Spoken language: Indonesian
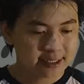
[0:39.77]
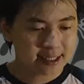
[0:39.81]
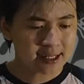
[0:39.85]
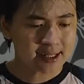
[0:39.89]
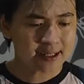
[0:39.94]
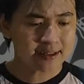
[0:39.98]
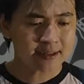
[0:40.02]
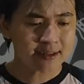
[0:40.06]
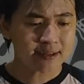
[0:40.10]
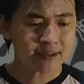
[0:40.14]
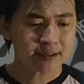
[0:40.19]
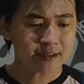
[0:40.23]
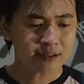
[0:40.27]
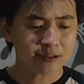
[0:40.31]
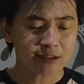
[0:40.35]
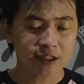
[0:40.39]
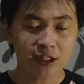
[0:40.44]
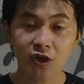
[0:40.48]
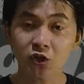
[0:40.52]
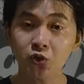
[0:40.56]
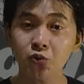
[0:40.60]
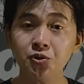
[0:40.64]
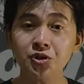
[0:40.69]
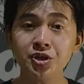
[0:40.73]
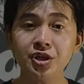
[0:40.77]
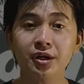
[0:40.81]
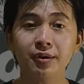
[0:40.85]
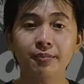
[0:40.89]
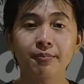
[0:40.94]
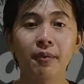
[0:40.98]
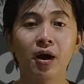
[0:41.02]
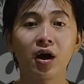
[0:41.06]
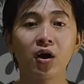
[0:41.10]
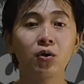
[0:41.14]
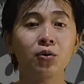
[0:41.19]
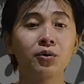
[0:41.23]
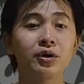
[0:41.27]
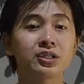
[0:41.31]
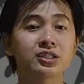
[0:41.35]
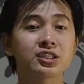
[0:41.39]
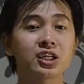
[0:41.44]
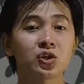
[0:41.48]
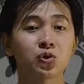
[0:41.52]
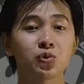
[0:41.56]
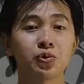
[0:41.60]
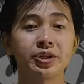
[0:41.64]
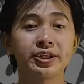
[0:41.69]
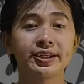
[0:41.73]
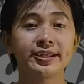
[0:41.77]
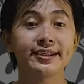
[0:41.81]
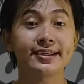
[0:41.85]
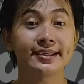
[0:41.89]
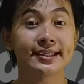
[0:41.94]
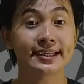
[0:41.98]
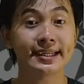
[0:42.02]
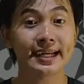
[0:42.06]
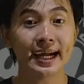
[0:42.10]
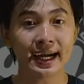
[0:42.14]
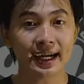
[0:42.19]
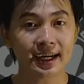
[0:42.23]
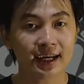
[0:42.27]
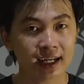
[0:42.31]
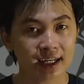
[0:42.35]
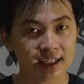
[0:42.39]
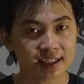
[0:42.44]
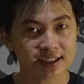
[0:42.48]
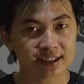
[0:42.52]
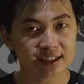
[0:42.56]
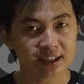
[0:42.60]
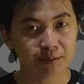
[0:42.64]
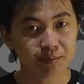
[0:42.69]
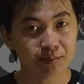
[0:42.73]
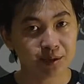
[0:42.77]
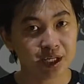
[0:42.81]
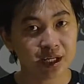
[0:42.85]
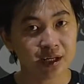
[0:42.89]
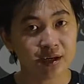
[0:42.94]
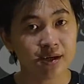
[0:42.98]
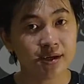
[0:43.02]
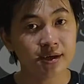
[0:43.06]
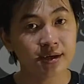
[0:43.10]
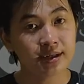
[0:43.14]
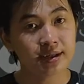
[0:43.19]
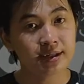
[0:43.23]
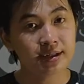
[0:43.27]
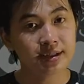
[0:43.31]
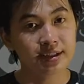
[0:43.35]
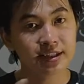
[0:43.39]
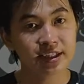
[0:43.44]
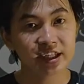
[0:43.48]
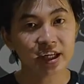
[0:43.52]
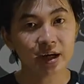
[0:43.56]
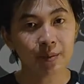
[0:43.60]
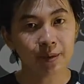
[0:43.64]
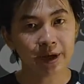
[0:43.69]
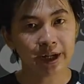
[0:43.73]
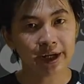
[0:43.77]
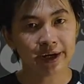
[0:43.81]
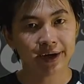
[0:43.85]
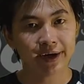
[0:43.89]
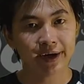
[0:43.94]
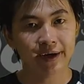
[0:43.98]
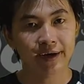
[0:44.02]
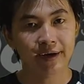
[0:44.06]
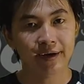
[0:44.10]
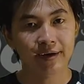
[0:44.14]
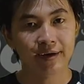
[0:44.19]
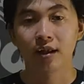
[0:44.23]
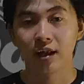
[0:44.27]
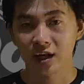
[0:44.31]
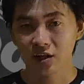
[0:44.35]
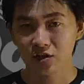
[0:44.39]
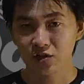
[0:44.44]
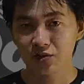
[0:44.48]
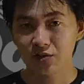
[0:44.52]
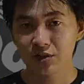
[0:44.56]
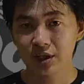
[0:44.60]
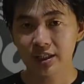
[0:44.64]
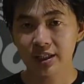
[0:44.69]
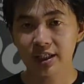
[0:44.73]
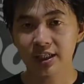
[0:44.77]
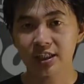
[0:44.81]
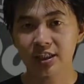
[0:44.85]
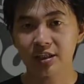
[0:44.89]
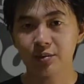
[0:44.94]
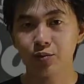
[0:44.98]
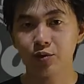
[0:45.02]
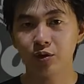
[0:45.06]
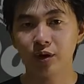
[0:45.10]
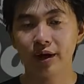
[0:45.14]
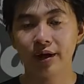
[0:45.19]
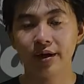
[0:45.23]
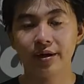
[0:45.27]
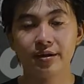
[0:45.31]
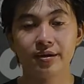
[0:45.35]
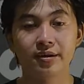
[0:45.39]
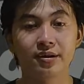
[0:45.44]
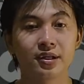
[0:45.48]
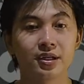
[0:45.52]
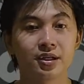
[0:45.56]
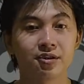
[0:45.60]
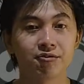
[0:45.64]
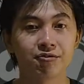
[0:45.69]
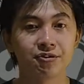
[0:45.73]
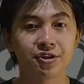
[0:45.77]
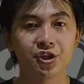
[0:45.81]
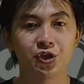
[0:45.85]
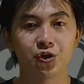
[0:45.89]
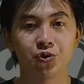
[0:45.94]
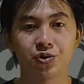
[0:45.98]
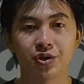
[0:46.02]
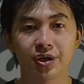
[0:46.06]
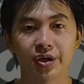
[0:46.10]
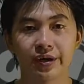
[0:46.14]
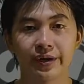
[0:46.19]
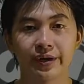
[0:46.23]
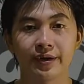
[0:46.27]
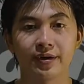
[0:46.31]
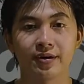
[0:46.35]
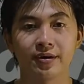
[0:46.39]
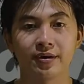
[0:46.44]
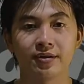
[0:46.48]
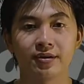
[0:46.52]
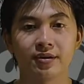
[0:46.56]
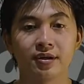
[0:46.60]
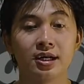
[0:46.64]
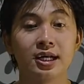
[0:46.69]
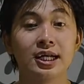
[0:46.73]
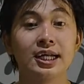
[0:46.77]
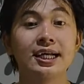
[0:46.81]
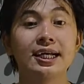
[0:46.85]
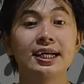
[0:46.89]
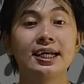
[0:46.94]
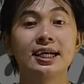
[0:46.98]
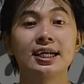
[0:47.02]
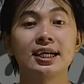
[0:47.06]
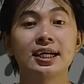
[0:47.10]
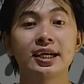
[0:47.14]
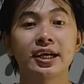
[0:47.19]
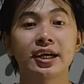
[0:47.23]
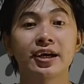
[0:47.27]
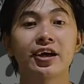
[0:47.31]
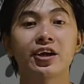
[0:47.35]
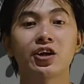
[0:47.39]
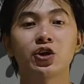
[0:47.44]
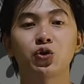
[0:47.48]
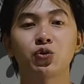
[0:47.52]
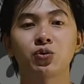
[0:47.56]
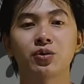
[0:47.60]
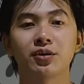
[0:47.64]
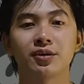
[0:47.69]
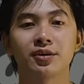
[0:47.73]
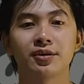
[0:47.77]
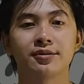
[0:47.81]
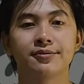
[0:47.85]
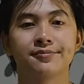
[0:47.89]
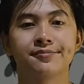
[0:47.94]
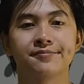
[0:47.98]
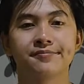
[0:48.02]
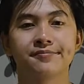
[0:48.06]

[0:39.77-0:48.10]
Dan tentunya makhluk yang satu ini gak kalah seremnya dengan mereka. Langsung saja kita mulai videonya. Cartoon Girl.